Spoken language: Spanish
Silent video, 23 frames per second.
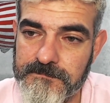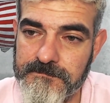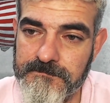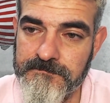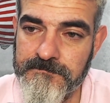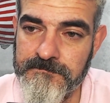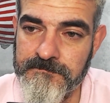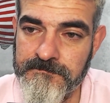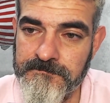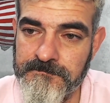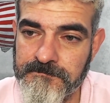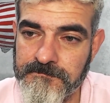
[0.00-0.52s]

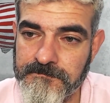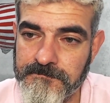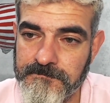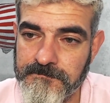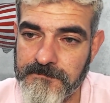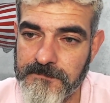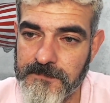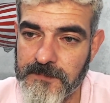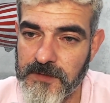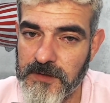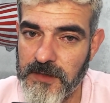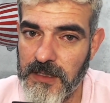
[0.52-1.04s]

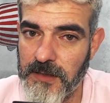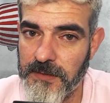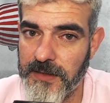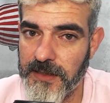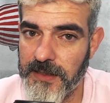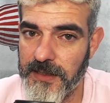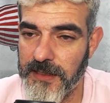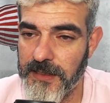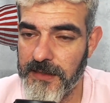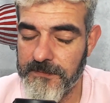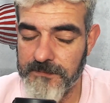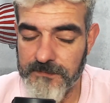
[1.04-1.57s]
La
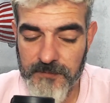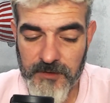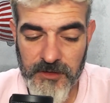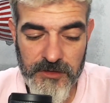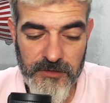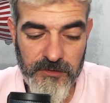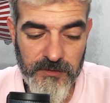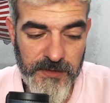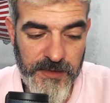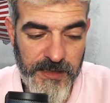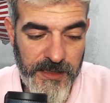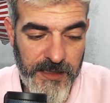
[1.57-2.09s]
verdad, no es
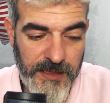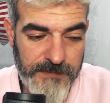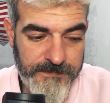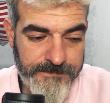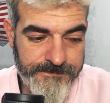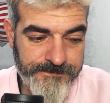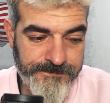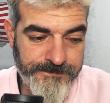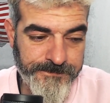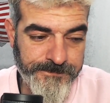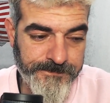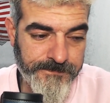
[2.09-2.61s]
un día
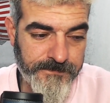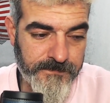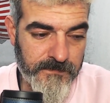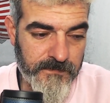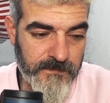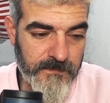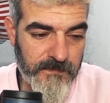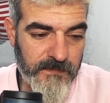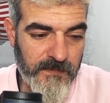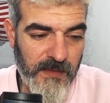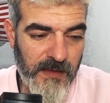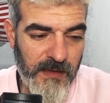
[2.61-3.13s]

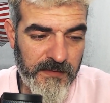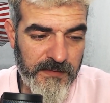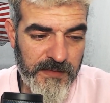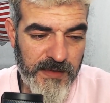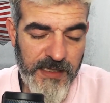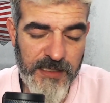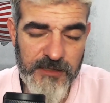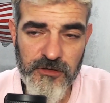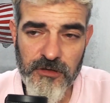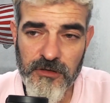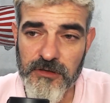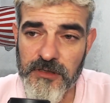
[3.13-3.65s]
de
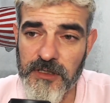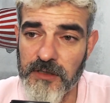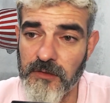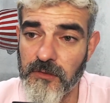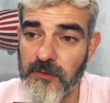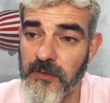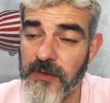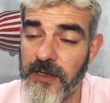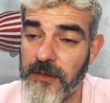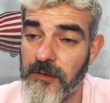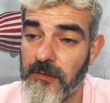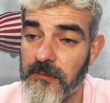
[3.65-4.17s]
esos que
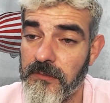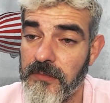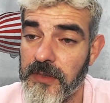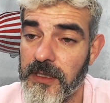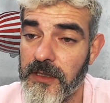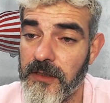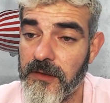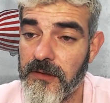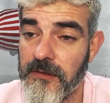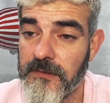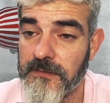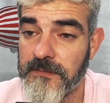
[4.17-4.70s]
uno hace un
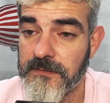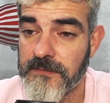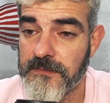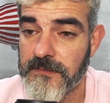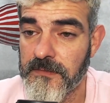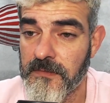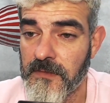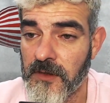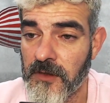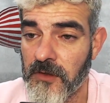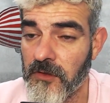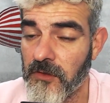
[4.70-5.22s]
vídeo
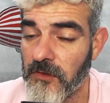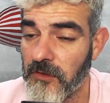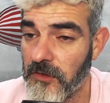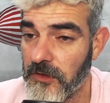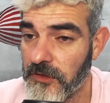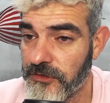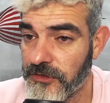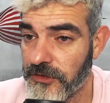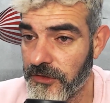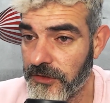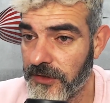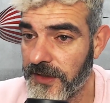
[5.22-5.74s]
con
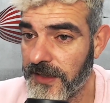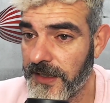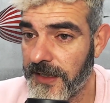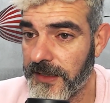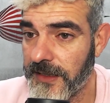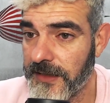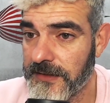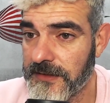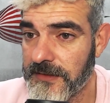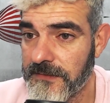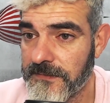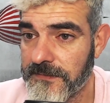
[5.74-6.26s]
ilusión y
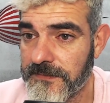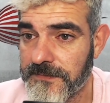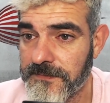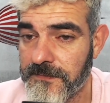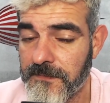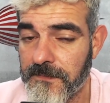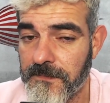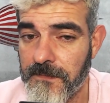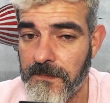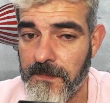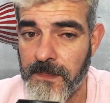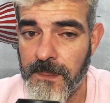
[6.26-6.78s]
ganas.
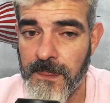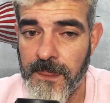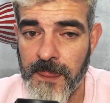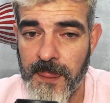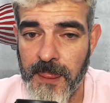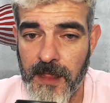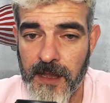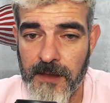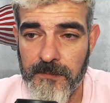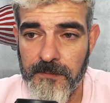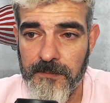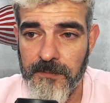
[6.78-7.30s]

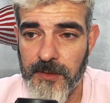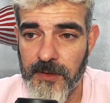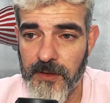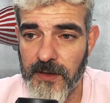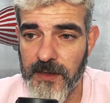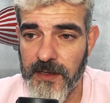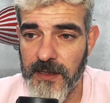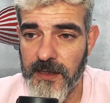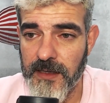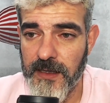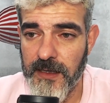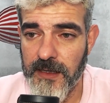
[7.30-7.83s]

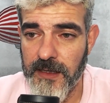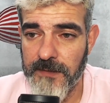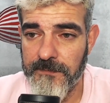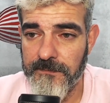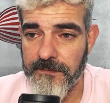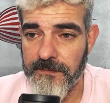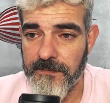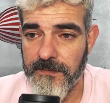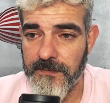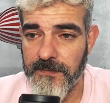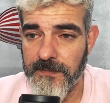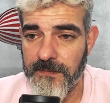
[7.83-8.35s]
Porque
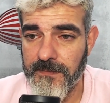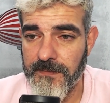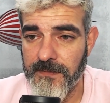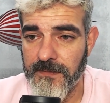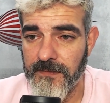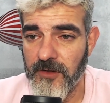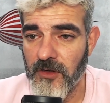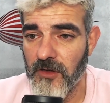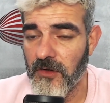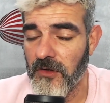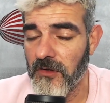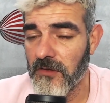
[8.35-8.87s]

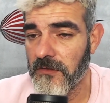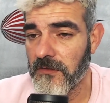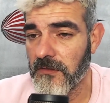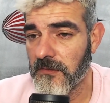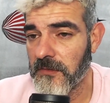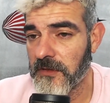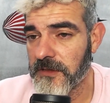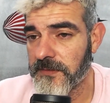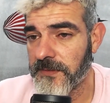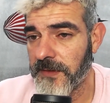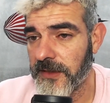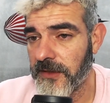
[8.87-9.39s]
yo, como
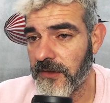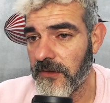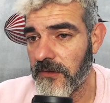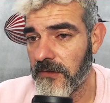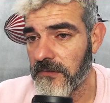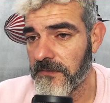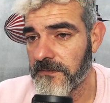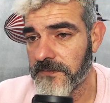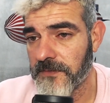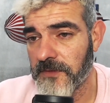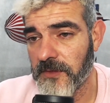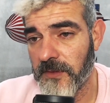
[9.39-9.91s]
español,
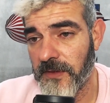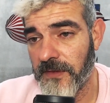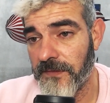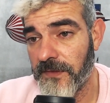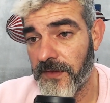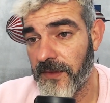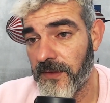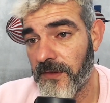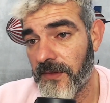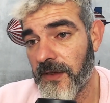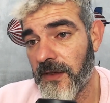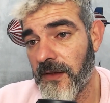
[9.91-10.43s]
como
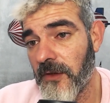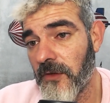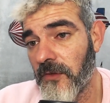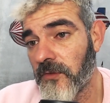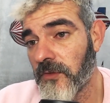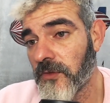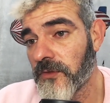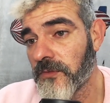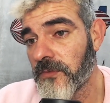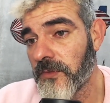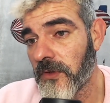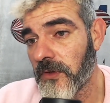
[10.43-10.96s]
aficionado al
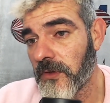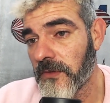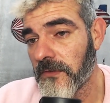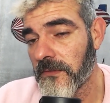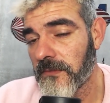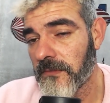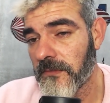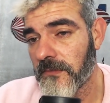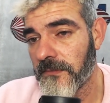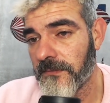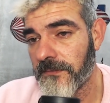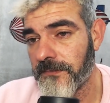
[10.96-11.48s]
fútbol,
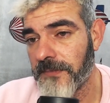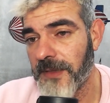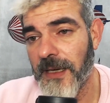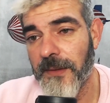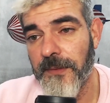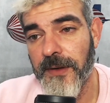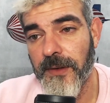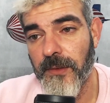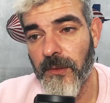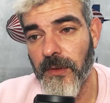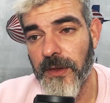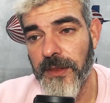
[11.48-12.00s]
me
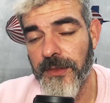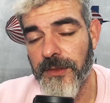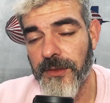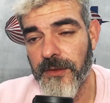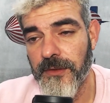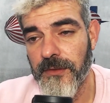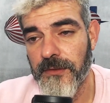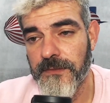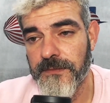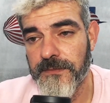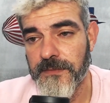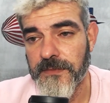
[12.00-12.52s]

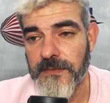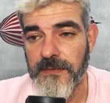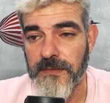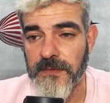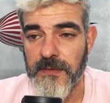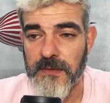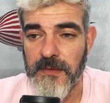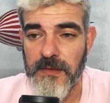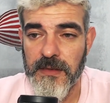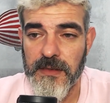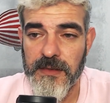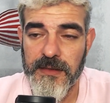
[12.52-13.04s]
avergüenzo
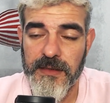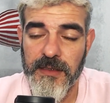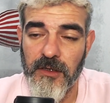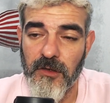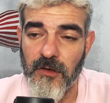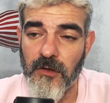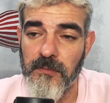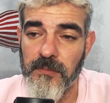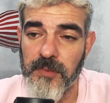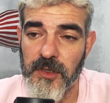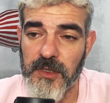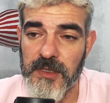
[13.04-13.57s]
del
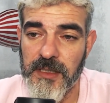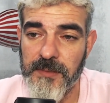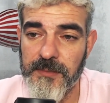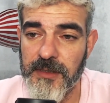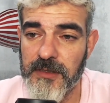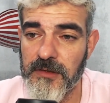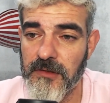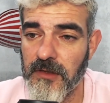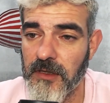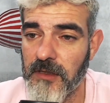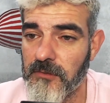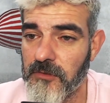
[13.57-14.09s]

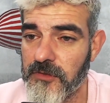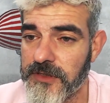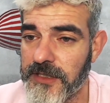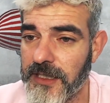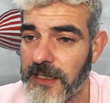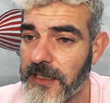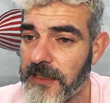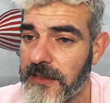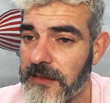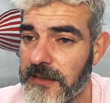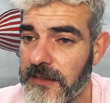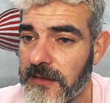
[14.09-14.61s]
comportamiento de mucha
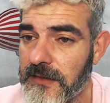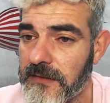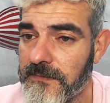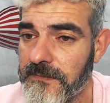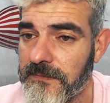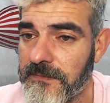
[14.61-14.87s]
gente